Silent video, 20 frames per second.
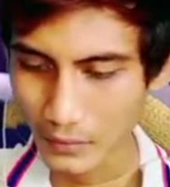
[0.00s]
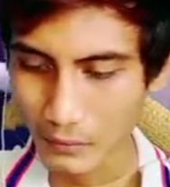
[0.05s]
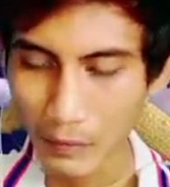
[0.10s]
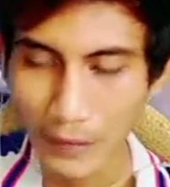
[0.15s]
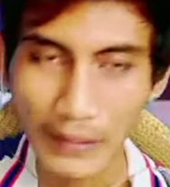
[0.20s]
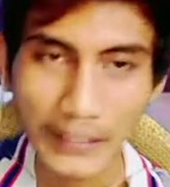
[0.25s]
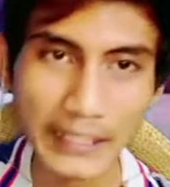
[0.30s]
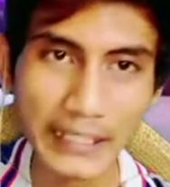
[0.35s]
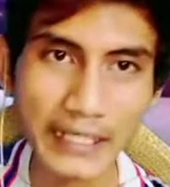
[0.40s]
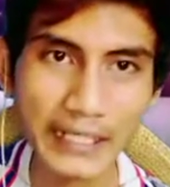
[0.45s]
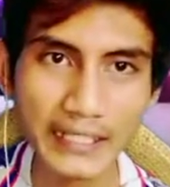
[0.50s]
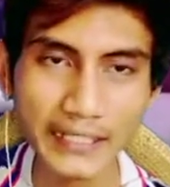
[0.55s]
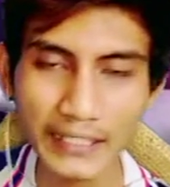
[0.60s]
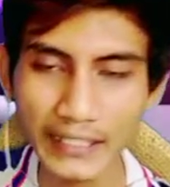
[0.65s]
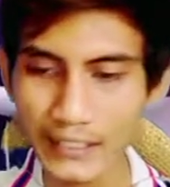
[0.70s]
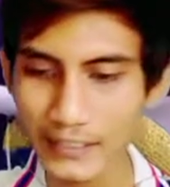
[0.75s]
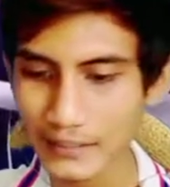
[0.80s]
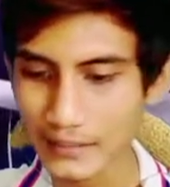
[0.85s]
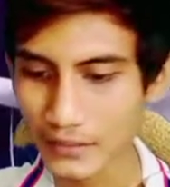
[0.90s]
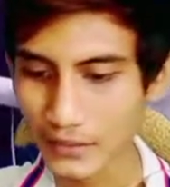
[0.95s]
gua kira
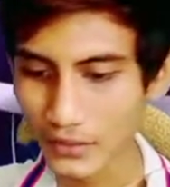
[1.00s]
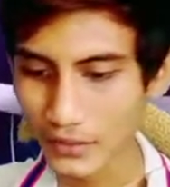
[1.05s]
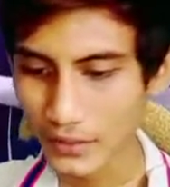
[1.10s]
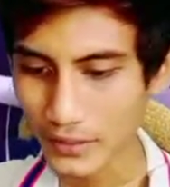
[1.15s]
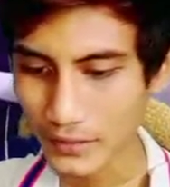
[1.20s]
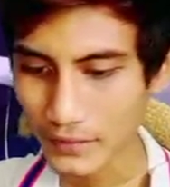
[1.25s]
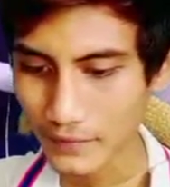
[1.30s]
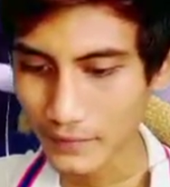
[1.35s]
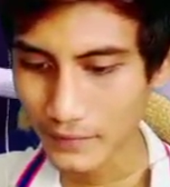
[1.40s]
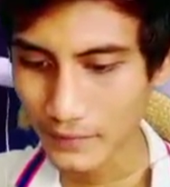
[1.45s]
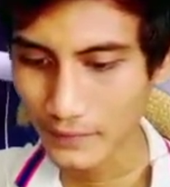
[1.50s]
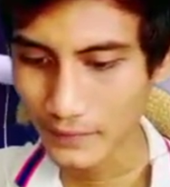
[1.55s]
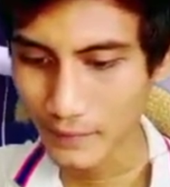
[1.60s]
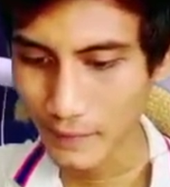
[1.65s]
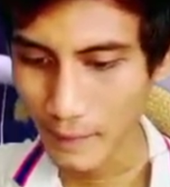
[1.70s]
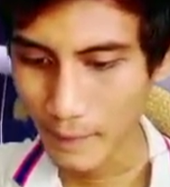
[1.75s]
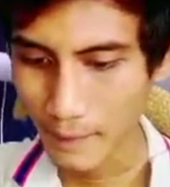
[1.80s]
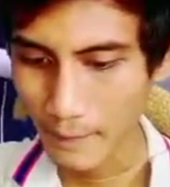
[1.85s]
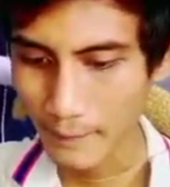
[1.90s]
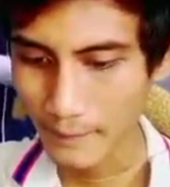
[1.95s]
klik coy
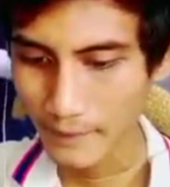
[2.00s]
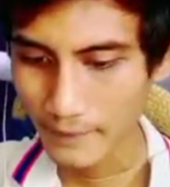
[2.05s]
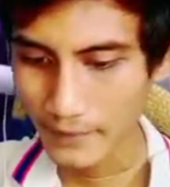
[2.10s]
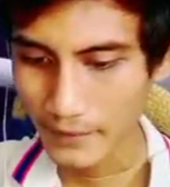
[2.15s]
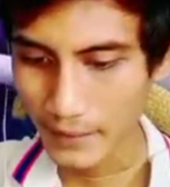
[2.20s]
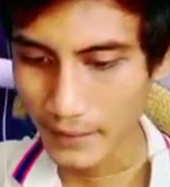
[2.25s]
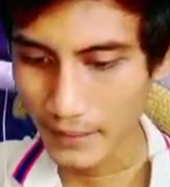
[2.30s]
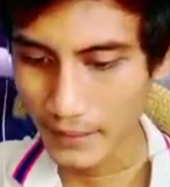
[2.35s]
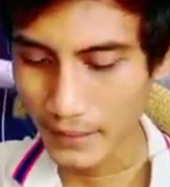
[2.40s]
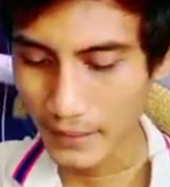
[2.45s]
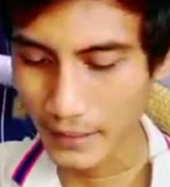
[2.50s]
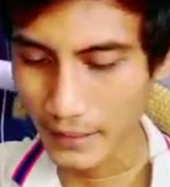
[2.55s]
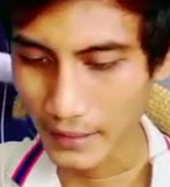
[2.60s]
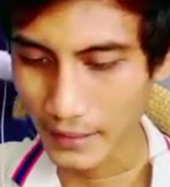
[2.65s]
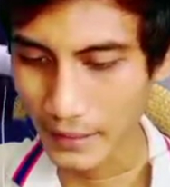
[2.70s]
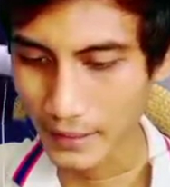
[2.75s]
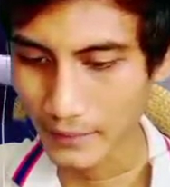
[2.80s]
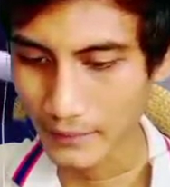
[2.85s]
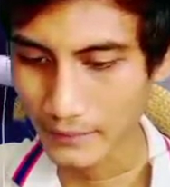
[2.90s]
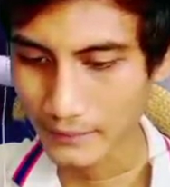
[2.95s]
kagak
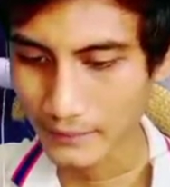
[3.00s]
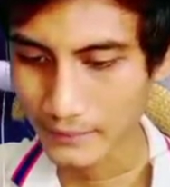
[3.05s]
kagak